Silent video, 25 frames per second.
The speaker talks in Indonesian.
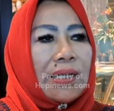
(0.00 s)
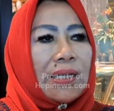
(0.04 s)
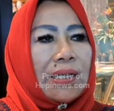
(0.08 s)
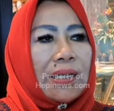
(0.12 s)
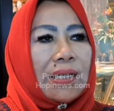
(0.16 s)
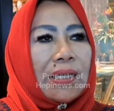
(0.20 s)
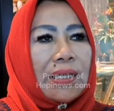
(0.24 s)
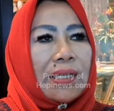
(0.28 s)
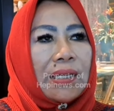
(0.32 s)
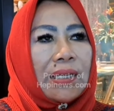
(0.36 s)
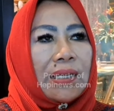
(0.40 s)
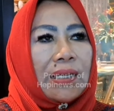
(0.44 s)

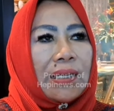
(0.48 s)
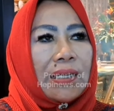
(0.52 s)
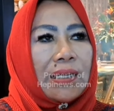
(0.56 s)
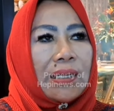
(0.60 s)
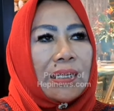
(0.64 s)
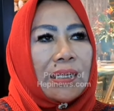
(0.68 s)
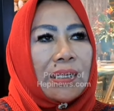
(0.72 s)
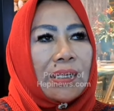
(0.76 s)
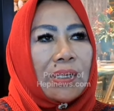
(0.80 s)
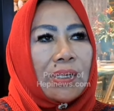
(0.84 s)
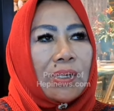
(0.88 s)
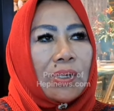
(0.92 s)

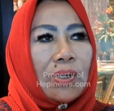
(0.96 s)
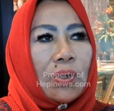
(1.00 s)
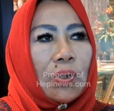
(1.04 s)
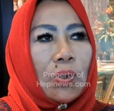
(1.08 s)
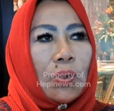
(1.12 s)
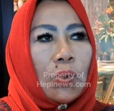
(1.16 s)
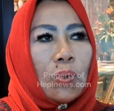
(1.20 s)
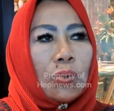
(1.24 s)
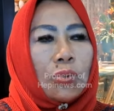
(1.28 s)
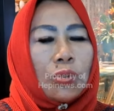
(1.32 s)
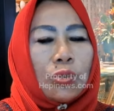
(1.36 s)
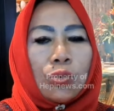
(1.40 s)
uh,
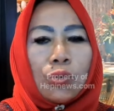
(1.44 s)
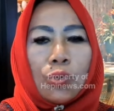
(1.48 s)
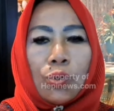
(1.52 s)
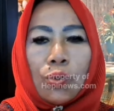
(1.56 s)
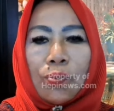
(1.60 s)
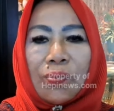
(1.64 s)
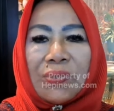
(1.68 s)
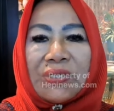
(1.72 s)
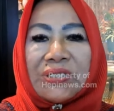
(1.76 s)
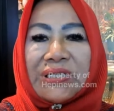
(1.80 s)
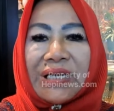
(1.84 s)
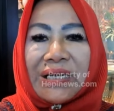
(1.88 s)
untuk
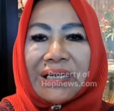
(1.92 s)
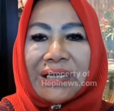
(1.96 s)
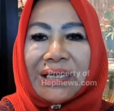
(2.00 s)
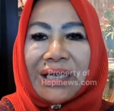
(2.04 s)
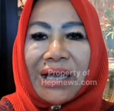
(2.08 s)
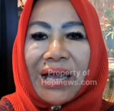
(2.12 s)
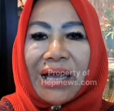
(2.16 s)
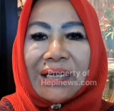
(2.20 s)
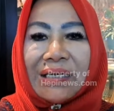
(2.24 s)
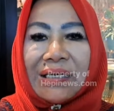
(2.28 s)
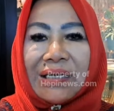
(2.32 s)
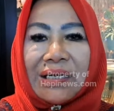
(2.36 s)
mencari
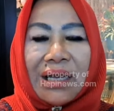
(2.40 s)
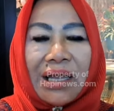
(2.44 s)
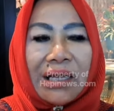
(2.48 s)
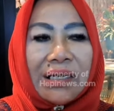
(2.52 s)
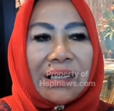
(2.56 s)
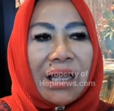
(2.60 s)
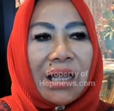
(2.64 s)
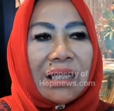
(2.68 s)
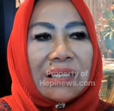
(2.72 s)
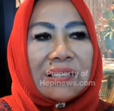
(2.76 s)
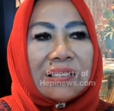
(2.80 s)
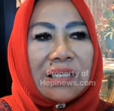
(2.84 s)

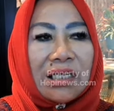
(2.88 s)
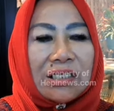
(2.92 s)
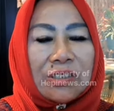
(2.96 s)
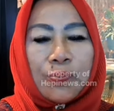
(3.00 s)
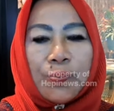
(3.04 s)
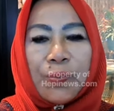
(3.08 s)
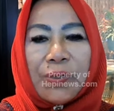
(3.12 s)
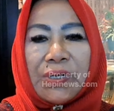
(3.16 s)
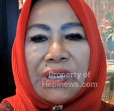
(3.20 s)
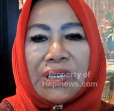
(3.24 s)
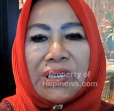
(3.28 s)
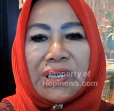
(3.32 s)
keadilan atas
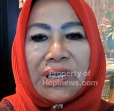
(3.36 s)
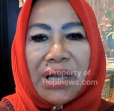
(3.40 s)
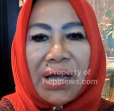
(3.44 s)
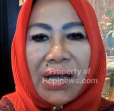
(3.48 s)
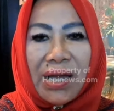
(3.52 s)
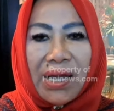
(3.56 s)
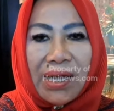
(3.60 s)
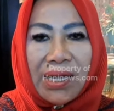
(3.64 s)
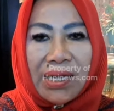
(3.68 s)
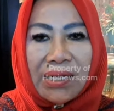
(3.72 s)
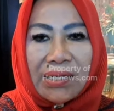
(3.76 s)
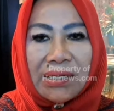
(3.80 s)

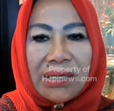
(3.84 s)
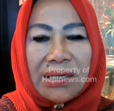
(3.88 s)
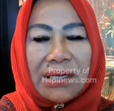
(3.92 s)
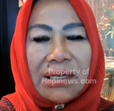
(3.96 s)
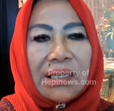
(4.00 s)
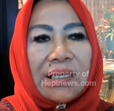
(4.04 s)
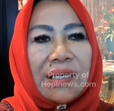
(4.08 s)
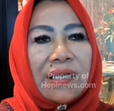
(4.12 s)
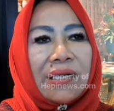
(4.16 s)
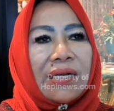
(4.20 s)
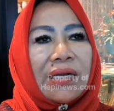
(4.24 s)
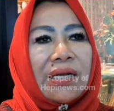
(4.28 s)
penghinaan
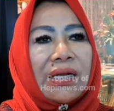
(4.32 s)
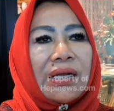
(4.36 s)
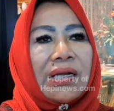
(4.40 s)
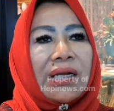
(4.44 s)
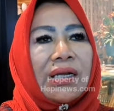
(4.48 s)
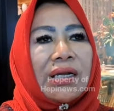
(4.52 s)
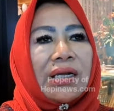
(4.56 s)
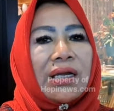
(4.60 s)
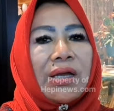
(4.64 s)
hmm.